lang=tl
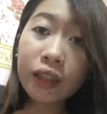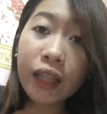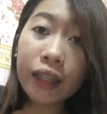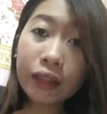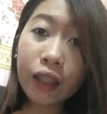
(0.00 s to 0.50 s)

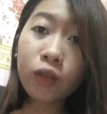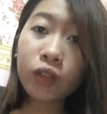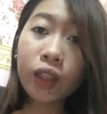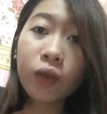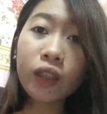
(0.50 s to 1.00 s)
dati
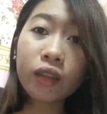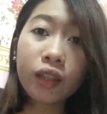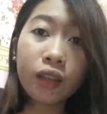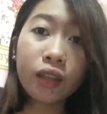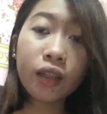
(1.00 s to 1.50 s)
nung hindi ako
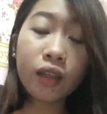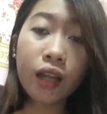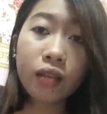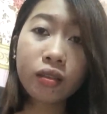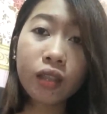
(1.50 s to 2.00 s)
nagtitik ng
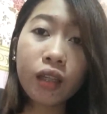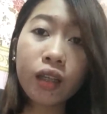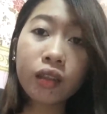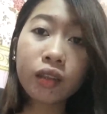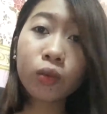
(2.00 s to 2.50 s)
lax
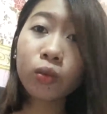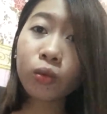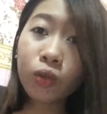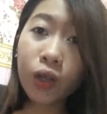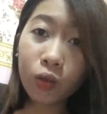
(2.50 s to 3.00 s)
talagang
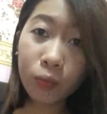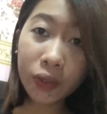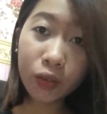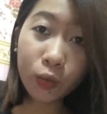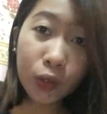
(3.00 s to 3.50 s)
natutulog ako
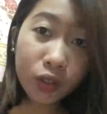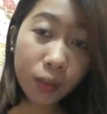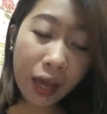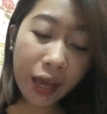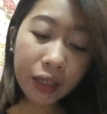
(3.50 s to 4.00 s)
pag uwi ko
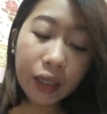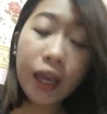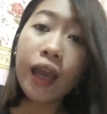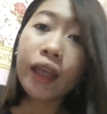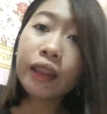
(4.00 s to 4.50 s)
sa bahay
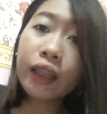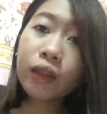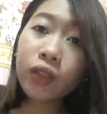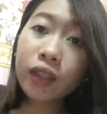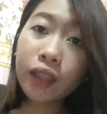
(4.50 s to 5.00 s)

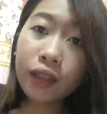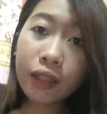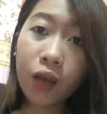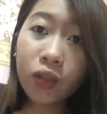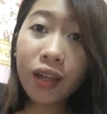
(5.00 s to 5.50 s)
then nung nagtake
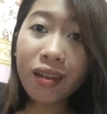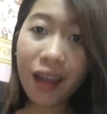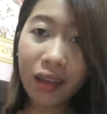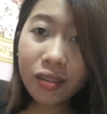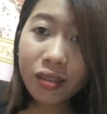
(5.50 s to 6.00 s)
na ako ng
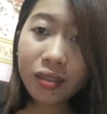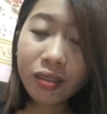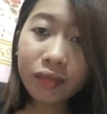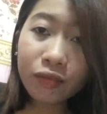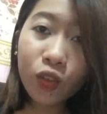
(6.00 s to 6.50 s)
lax
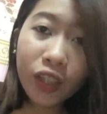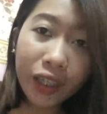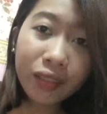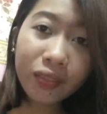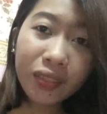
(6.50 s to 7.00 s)

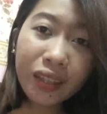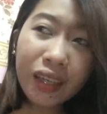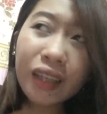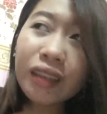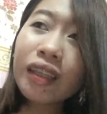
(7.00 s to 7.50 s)
ulit
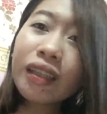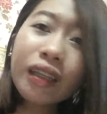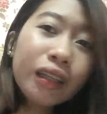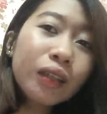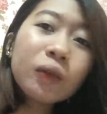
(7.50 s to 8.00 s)
hindi
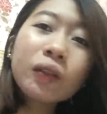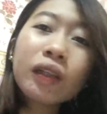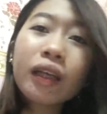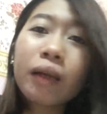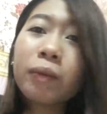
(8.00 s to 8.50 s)
na
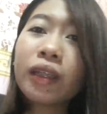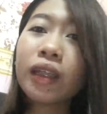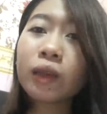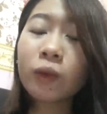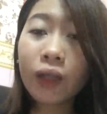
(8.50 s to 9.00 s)
ganun
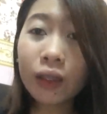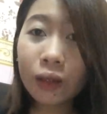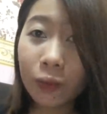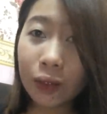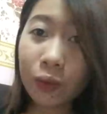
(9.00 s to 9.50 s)
kabigat yung
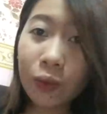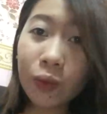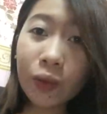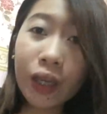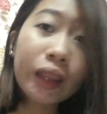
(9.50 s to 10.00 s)
katawan
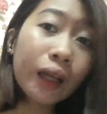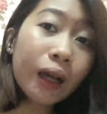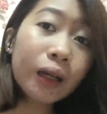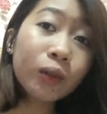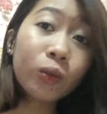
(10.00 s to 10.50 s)
ko and
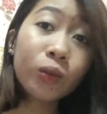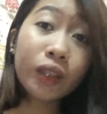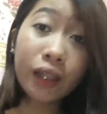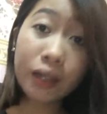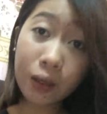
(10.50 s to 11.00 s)
nakakatulog
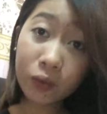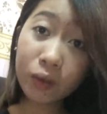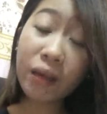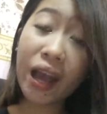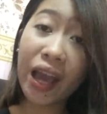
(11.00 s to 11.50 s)
talaga ako
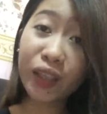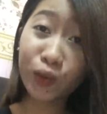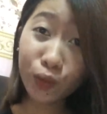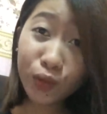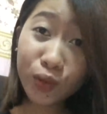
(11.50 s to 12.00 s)
ng
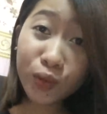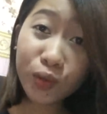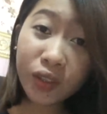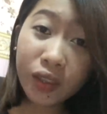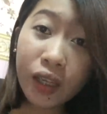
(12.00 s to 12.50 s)

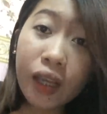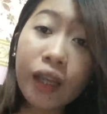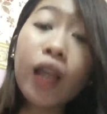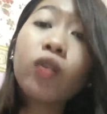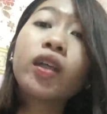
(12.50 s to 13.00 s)
maayos
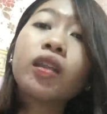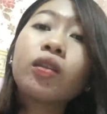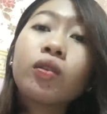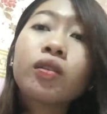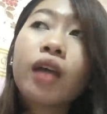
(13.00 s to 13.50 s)
lalo na
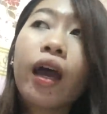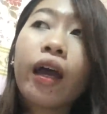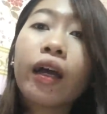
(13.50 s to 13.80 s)
din dun sa